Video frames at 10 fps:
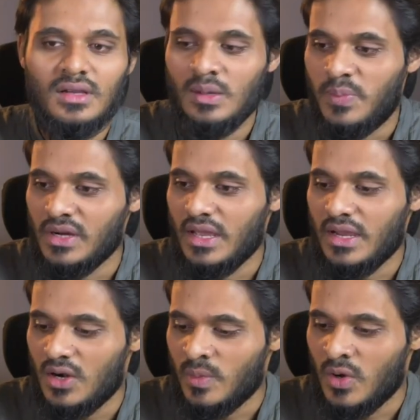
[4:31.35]
என்
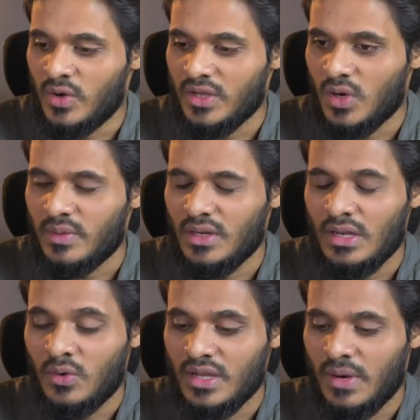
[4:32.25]
பிள்ளைகளும் என்னுடைய உறவின்
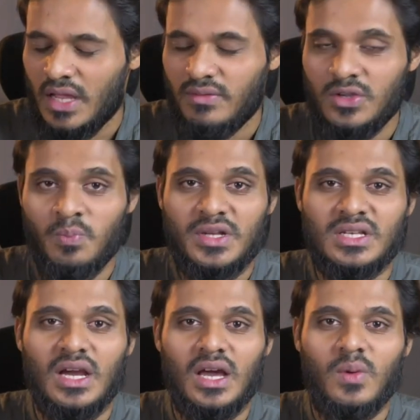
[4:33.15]
என்னுடைய மனைவியும்
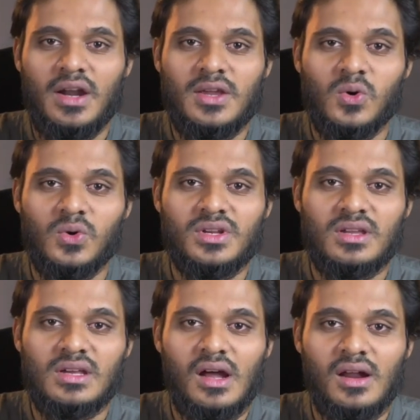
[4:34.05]
பசியால்
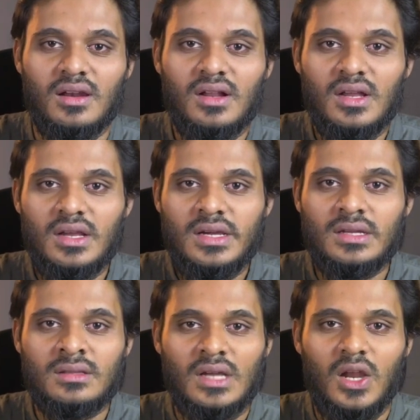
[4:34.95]
வாடிக்கொண்டிருக்கிறார்கள்
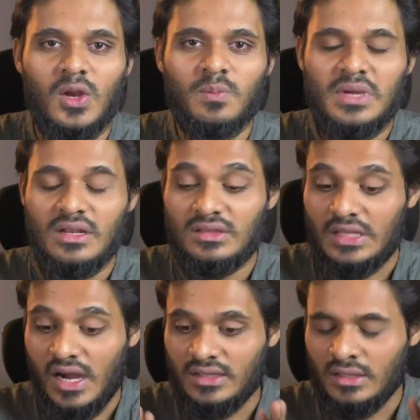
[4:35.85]
இருந்தாலும் என்
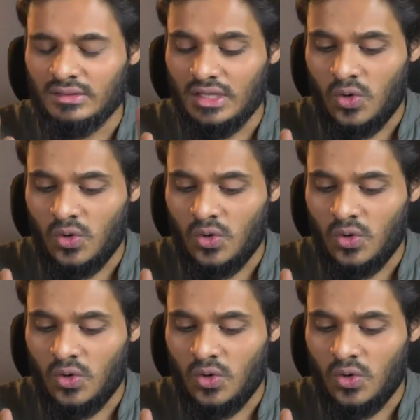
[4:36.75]
தாய் தந்தை